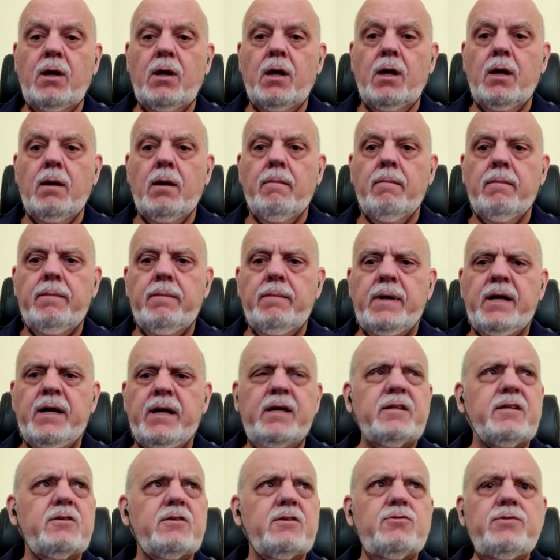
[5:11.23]
Para que
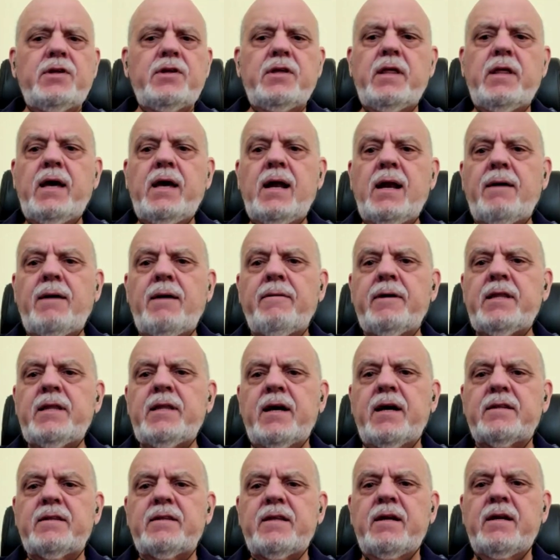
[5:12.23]
te una idea, las bandas
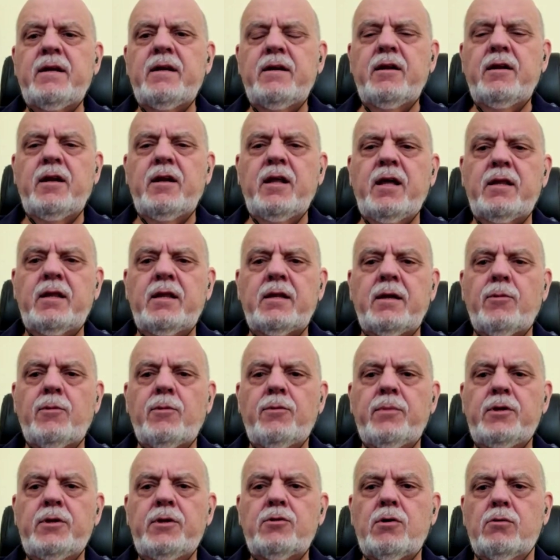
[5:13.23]
que están en este
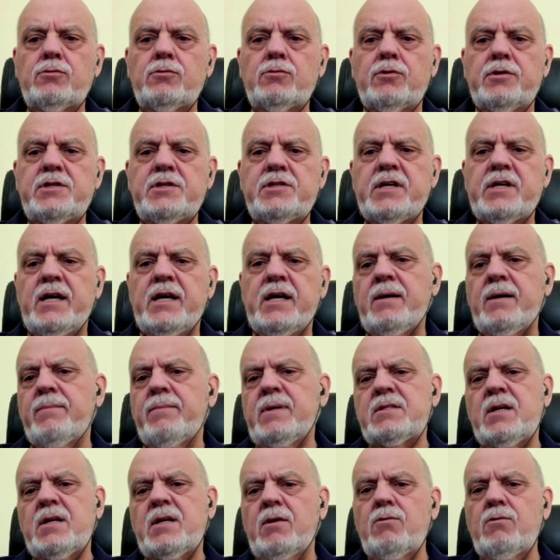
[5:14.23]
momento autorizadas,
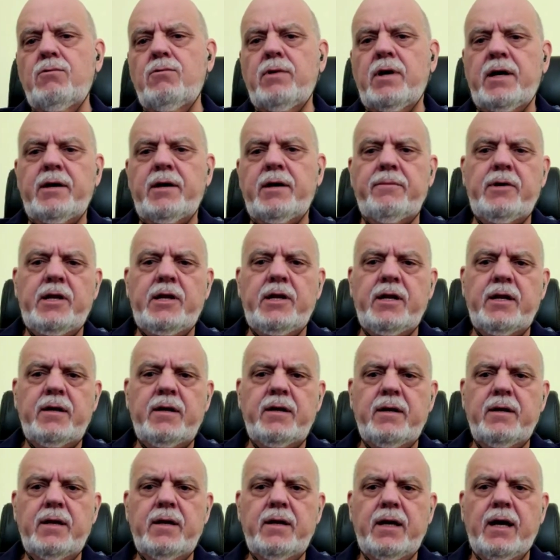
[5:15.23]
más algunas que
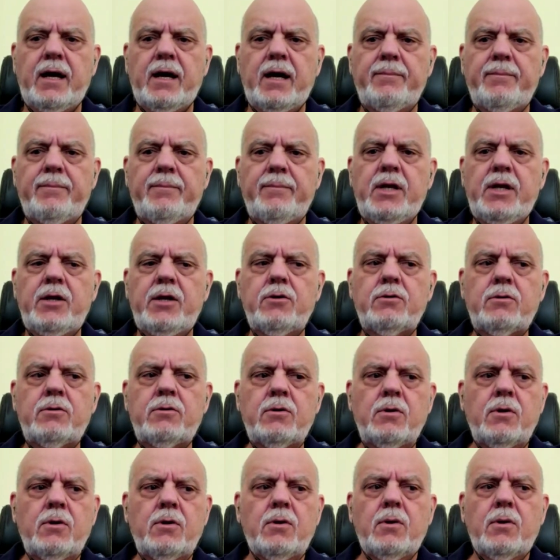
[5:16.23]
vienen en camino,
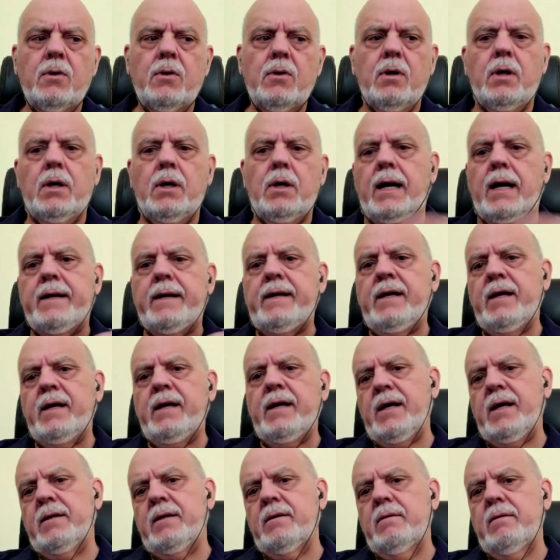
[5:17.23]

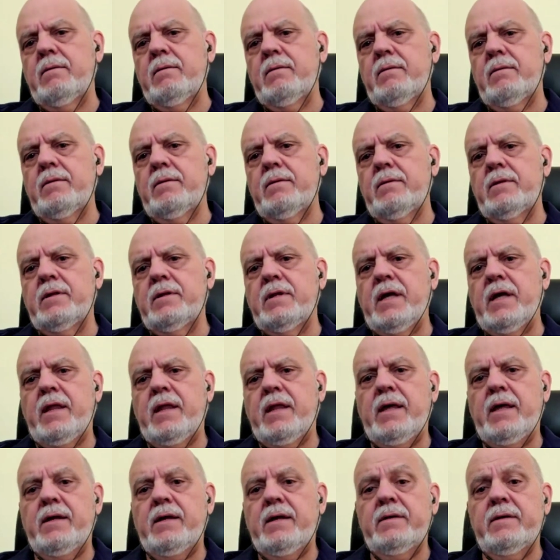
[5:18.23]
arrancan
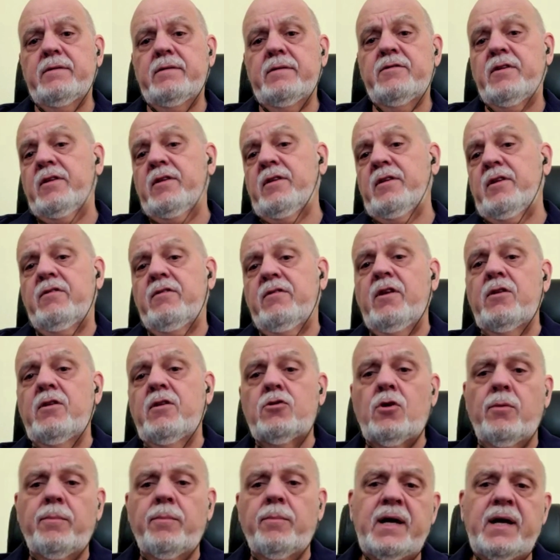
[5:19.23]
desde
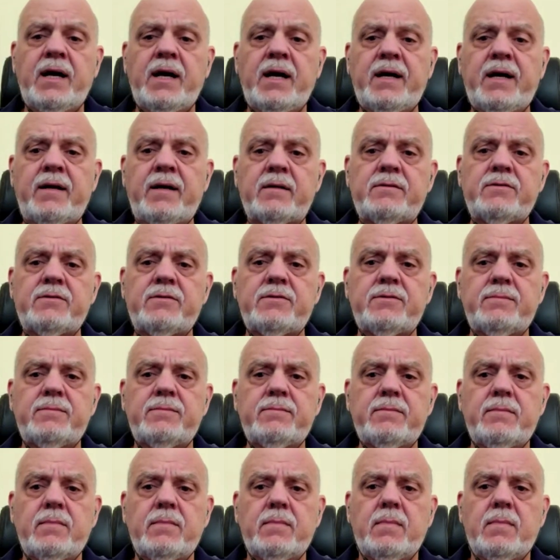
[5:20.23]
700 MHz
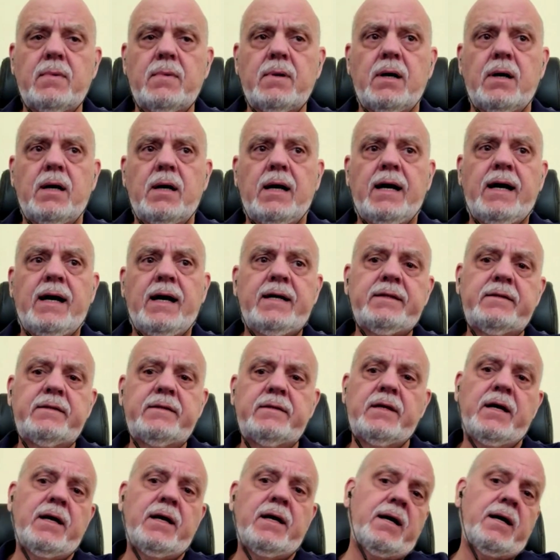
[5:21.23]

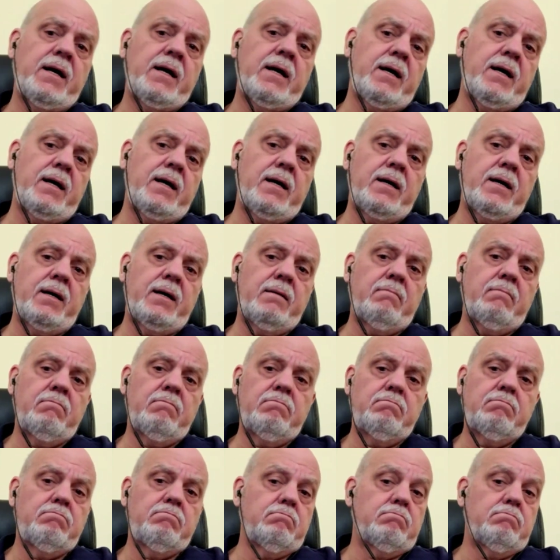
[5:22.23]
hasta
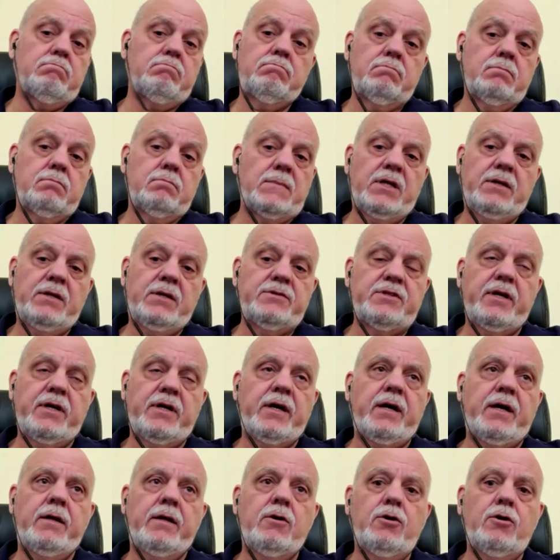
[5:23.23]

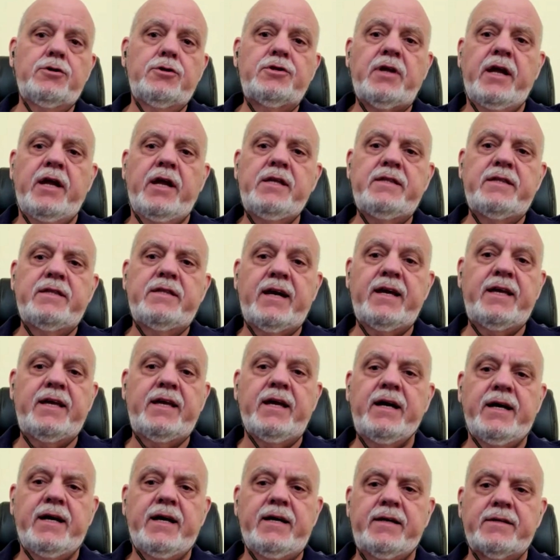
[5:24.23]
cerca de los 30
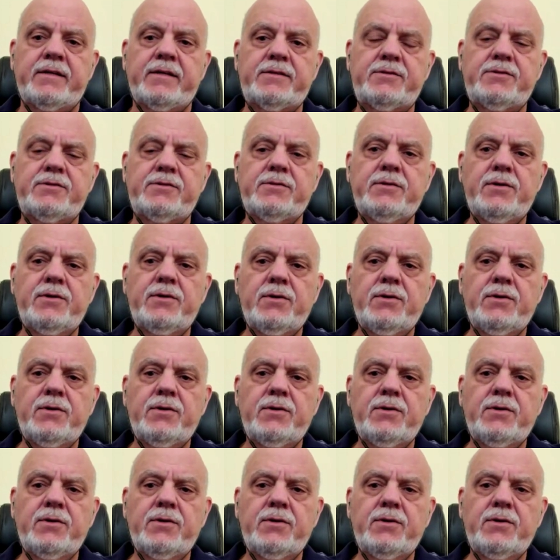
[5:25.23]
GHz.